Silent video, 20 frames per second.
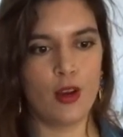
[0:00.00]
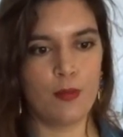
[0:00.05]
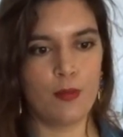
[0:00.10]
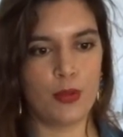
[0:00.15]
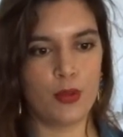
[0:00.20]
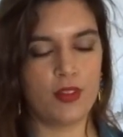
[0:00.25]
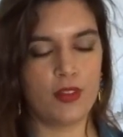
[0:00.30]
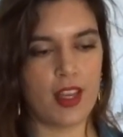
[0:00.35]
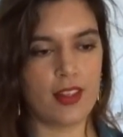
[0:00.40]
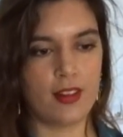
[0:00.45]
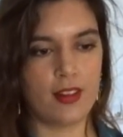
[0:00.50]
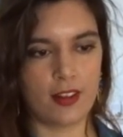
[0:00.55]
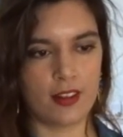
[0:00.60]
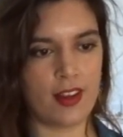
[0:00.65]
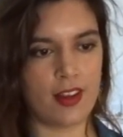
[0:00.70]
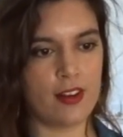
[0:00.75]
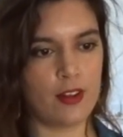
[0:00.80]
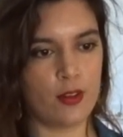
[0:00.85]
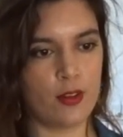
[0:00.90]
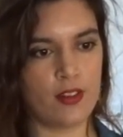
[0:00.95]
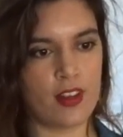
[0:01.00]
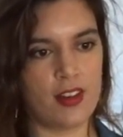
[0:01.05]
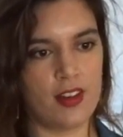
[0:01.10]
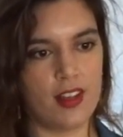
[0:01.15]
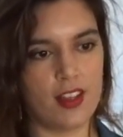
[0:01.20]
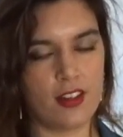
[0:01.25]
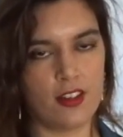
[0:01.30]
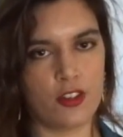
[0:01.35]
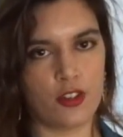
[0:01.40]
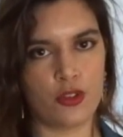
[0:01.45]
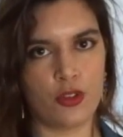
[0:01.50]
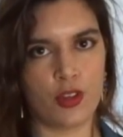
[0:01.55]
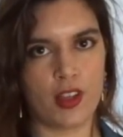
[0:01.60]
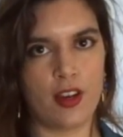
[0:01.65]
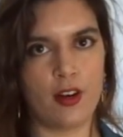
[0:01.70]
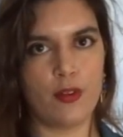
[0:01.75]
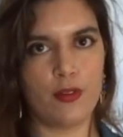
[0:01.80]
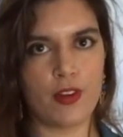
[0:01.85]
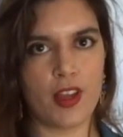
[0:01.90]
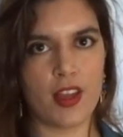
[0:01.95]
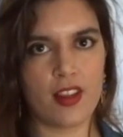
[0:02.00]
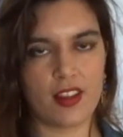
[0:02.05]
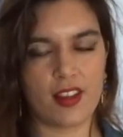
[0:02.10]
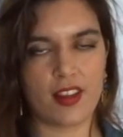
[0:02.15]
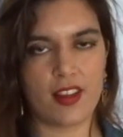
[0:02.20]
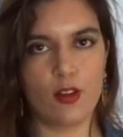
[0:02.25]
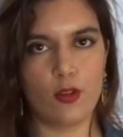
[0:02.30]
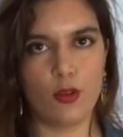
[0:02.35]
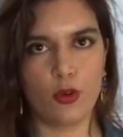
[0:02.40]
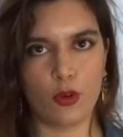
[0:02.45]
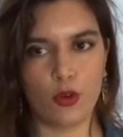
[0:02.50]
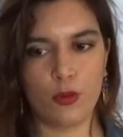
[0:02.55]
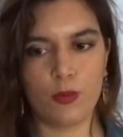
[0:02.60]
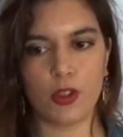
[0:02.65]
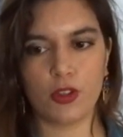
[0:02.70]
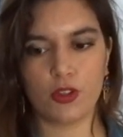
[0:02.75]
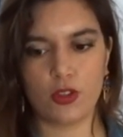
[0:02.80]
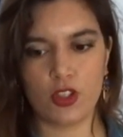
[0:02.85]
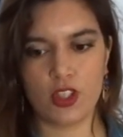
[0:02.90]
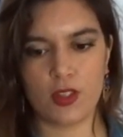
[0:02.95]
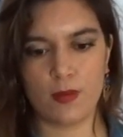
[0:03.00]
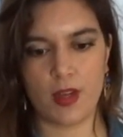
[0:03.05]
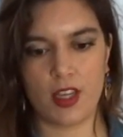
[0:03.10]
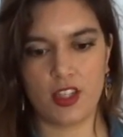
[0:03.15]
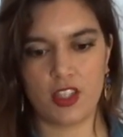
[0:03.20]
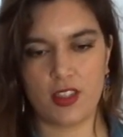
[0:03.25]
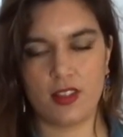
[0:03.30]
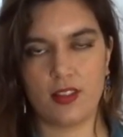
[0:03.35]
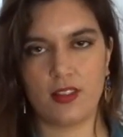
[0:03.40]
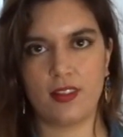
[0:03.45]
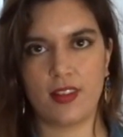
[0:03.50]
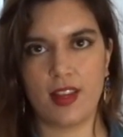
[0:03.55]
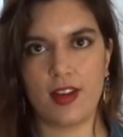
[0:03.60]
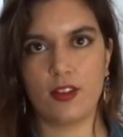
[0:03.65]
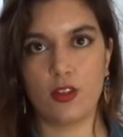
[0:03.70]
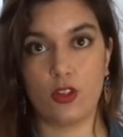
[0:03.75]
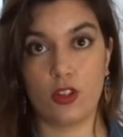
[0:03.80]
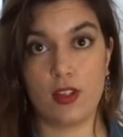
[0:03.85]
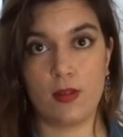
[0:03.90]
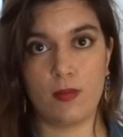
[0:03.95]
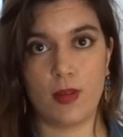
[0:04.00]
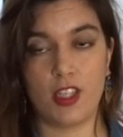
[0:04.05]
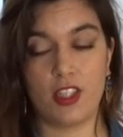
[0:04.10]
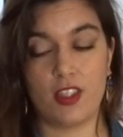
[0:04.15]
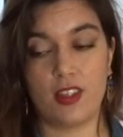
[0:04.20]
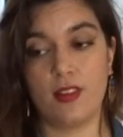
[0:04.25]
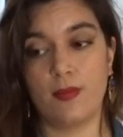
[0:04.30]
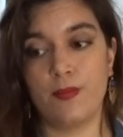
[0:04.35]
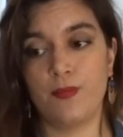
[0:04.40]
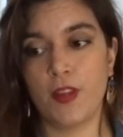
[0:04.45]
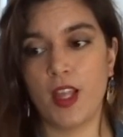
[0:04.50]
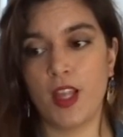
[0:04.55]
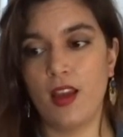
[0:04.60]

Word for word: peut-être dans quelques années, quand j'aurai enfin écrit le roman que j'imagine tel que je l'imagine,